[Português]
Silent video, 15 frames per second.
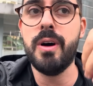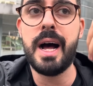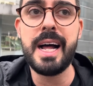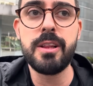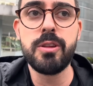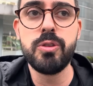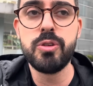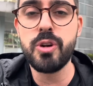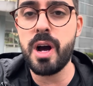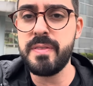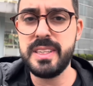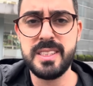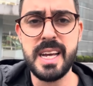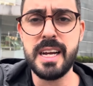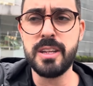a
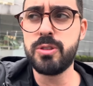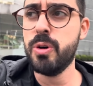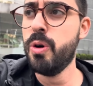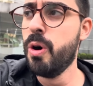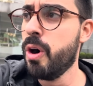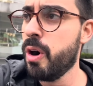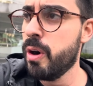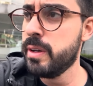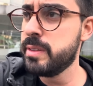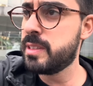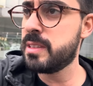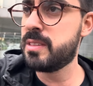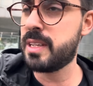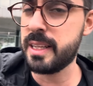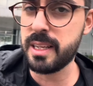jovens e adultos,
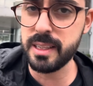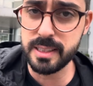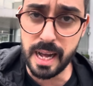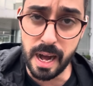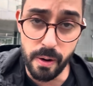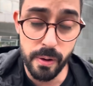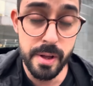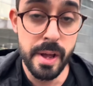etc e tal.